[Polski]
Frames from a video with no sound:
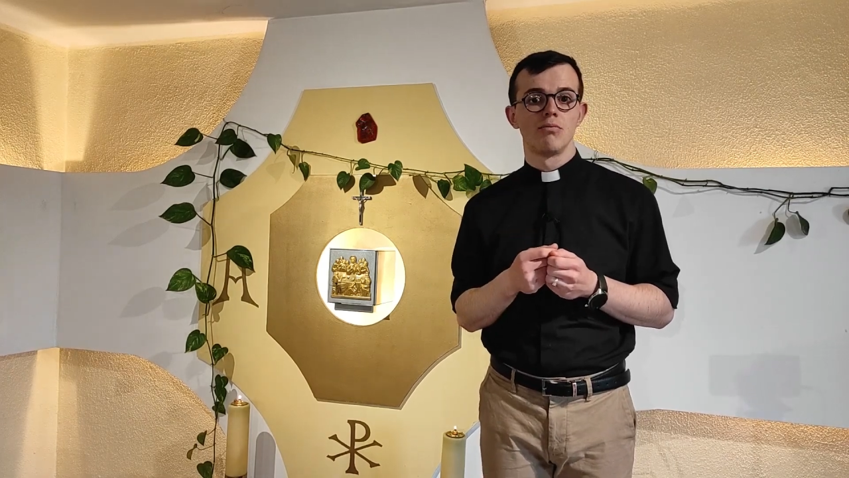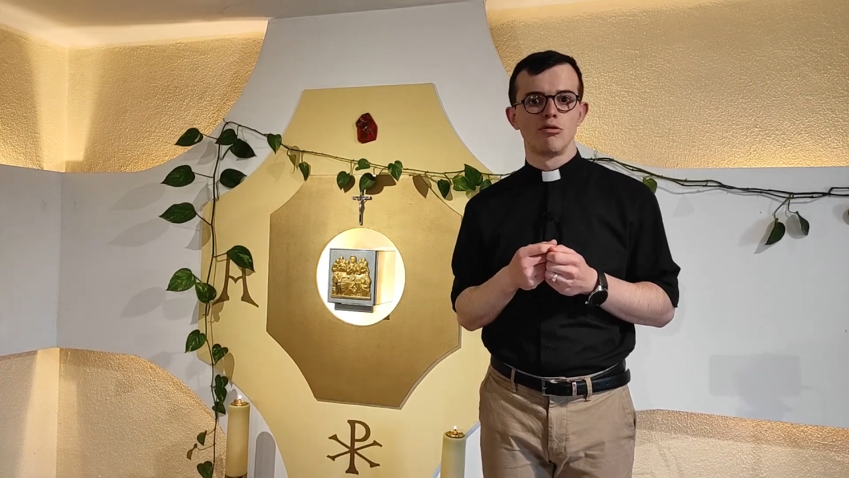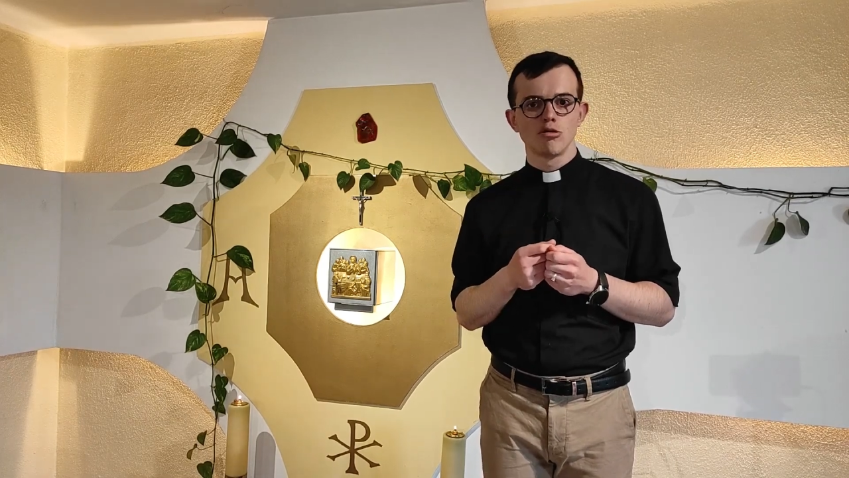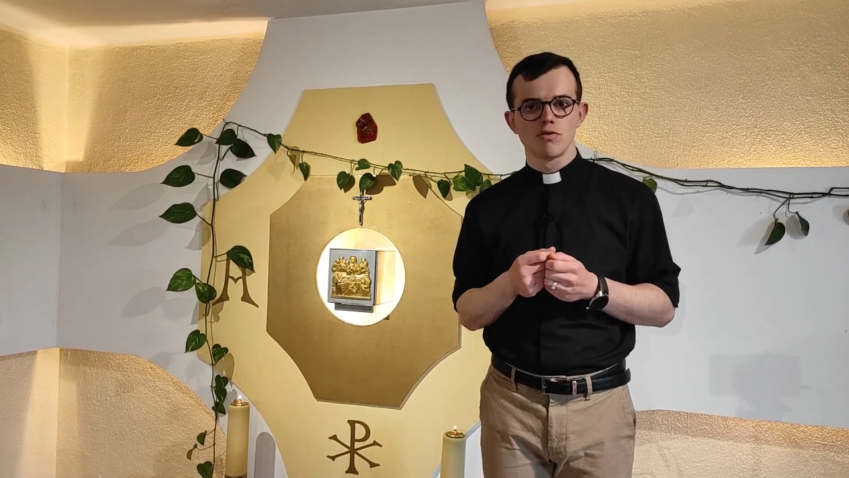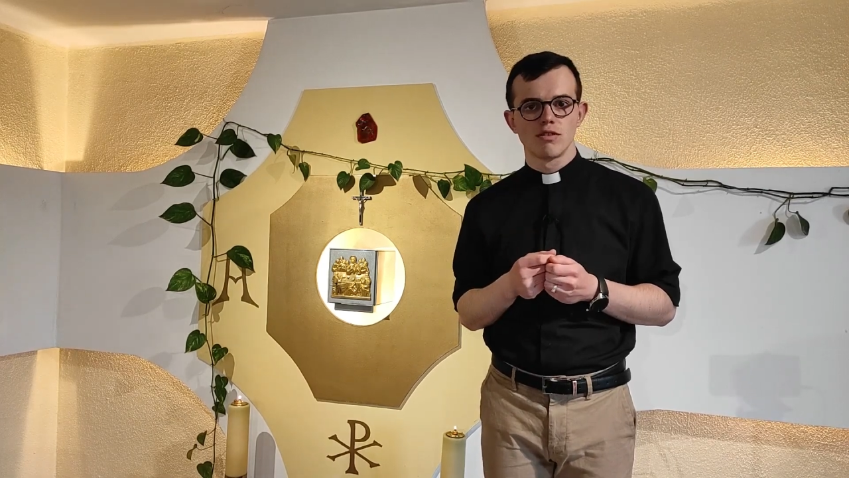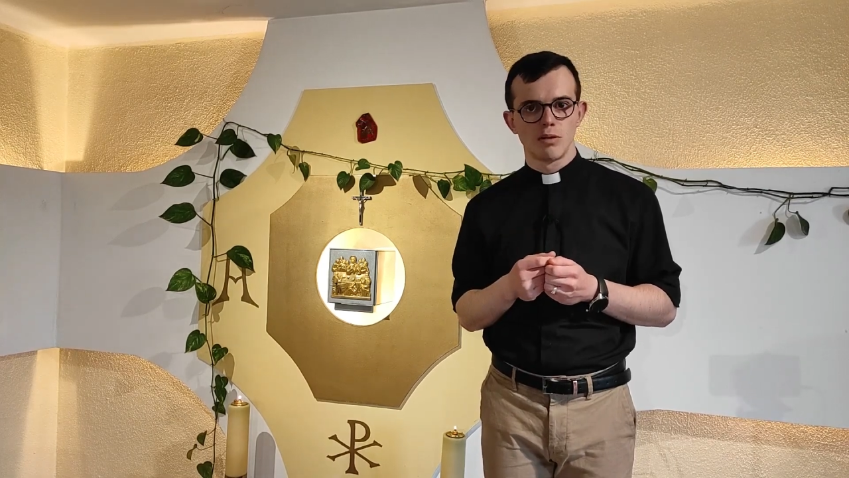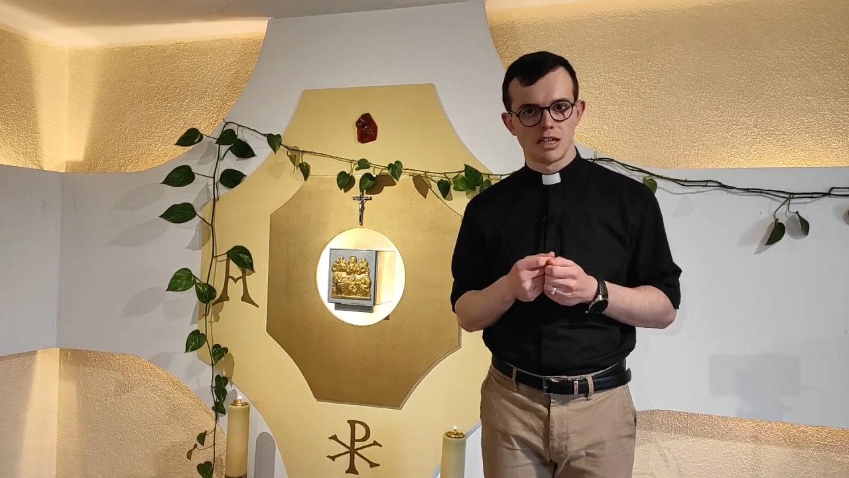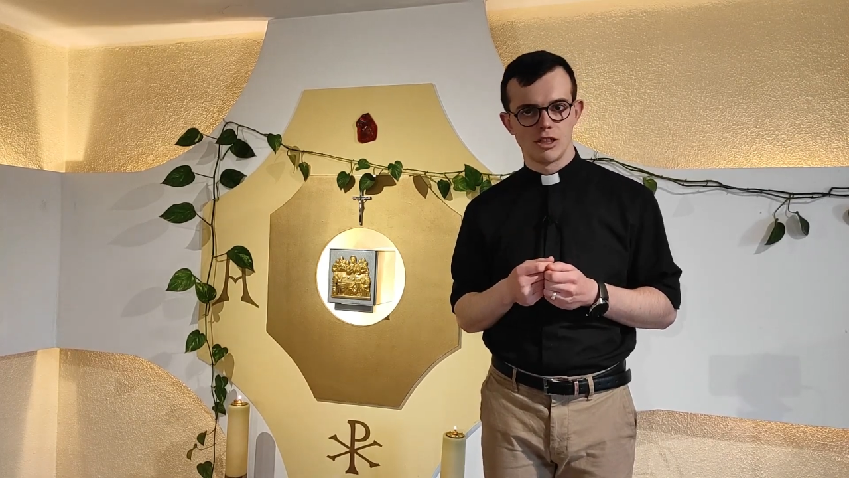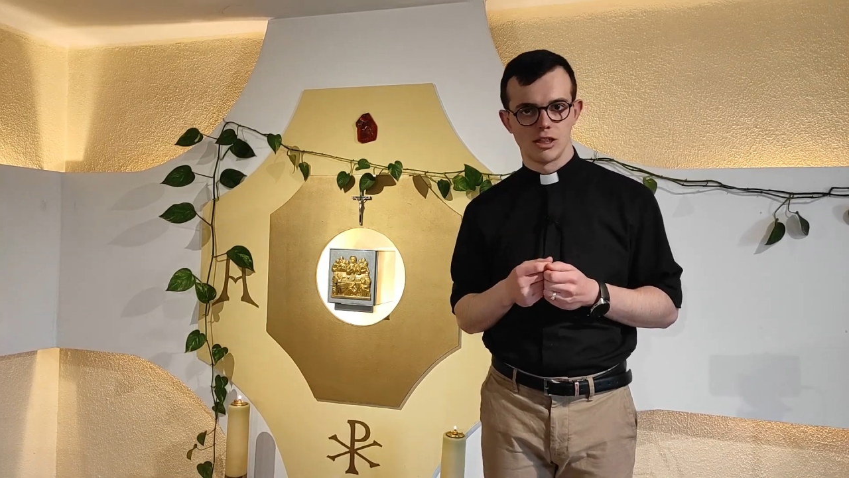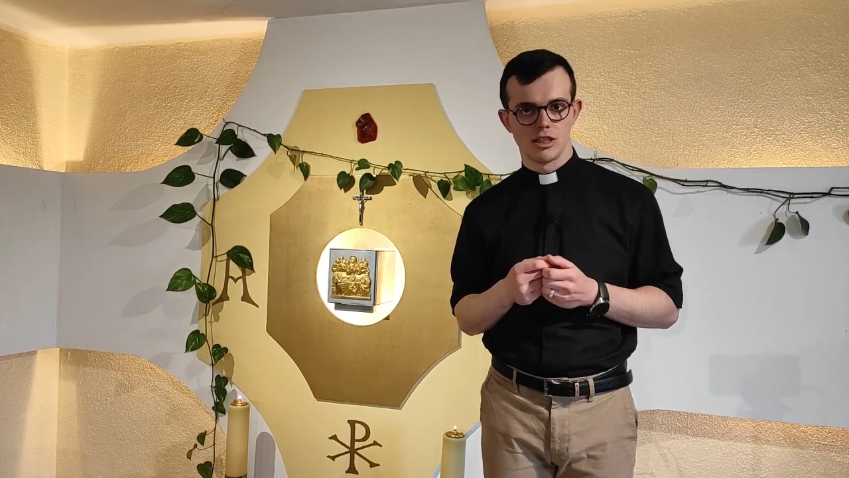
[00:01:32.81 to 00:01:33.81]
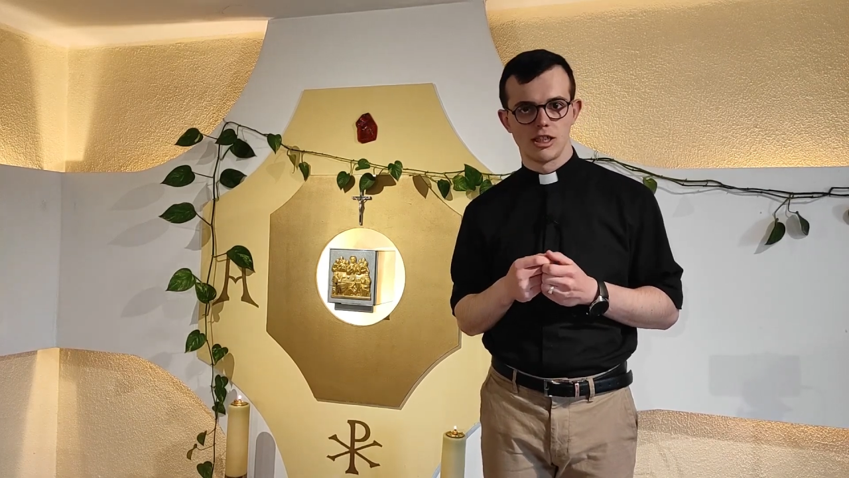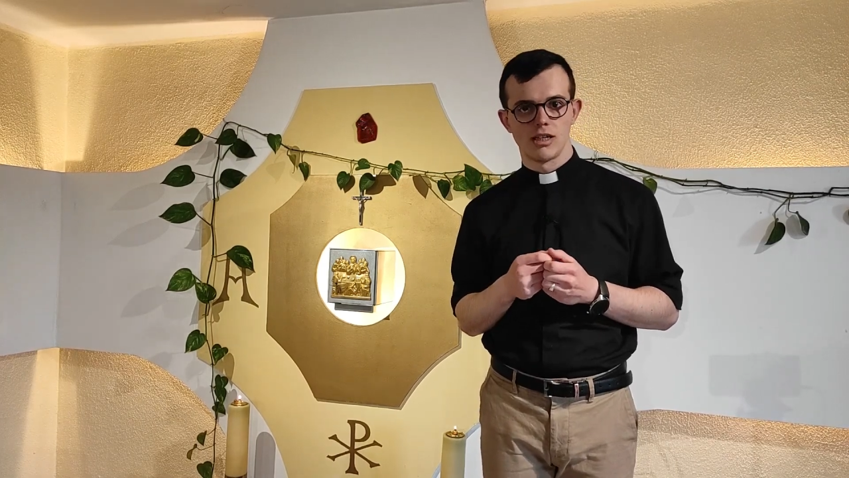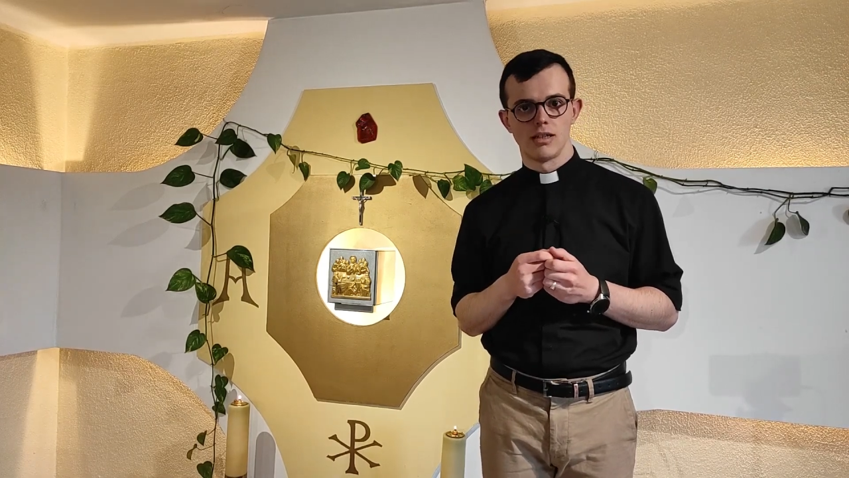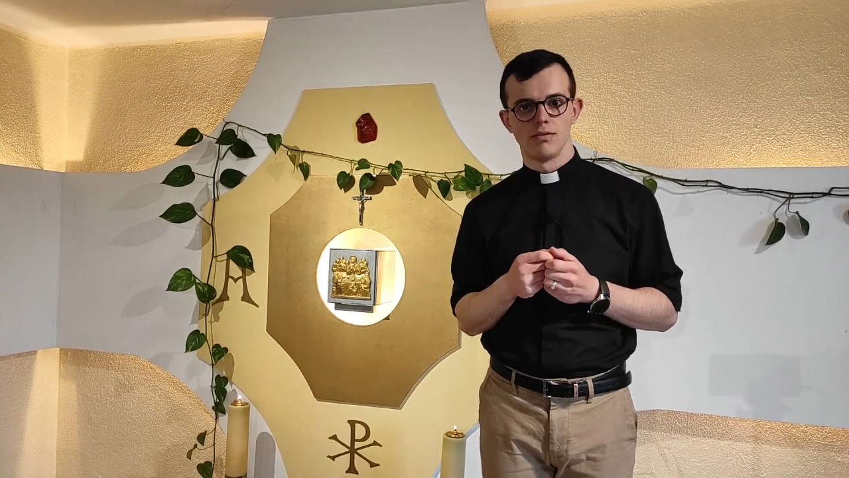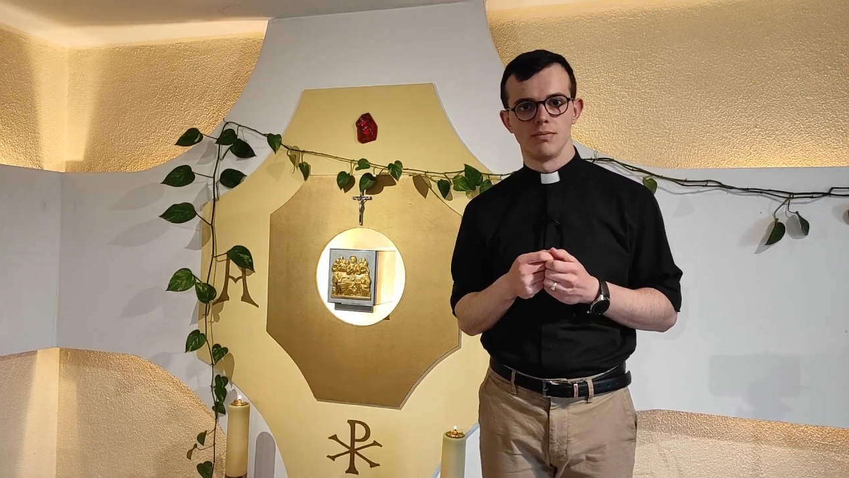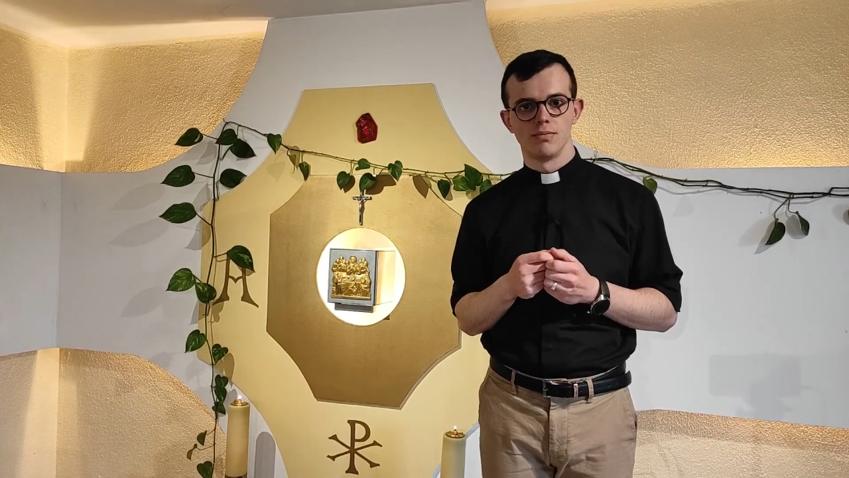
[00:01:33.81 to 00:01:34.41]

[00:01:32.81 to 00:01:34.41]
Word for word: móc wypatrywać wybrać życie